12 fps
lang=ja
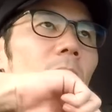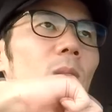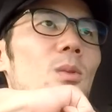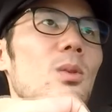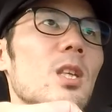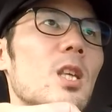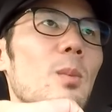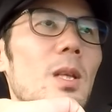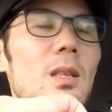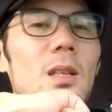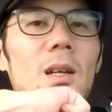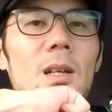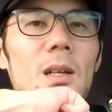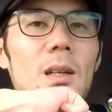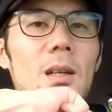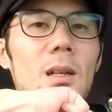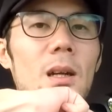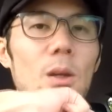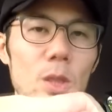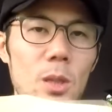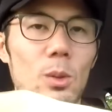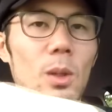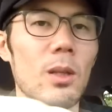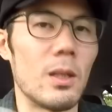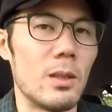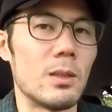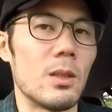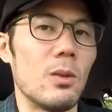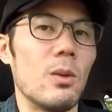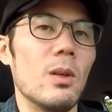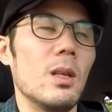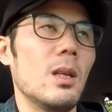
本当に決まった顔しか撮らないんですけど